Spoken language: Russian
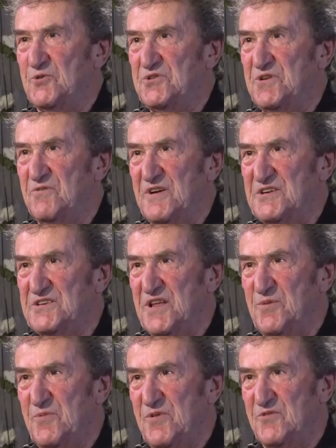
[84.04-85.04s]
очень
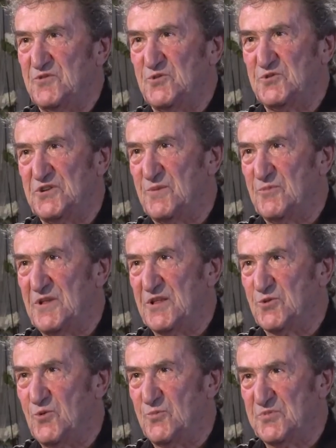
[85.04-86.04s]
важный, и прям стучал
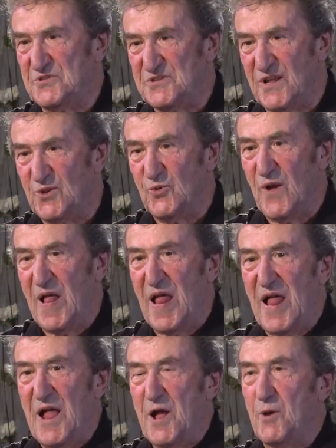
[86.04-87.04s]
молотком по столу.
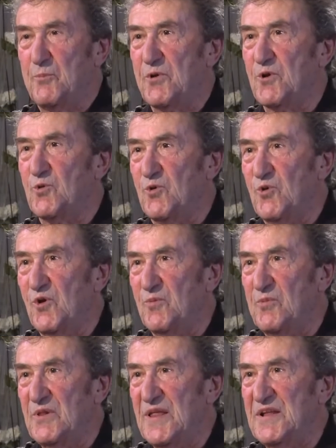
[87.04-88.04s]
Прокурор
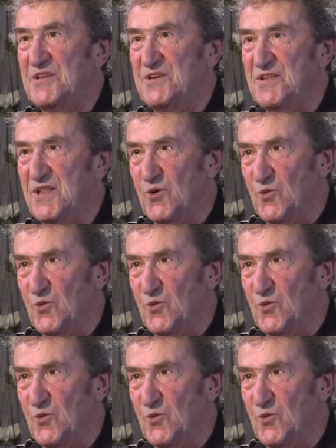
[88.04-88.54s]
была Дина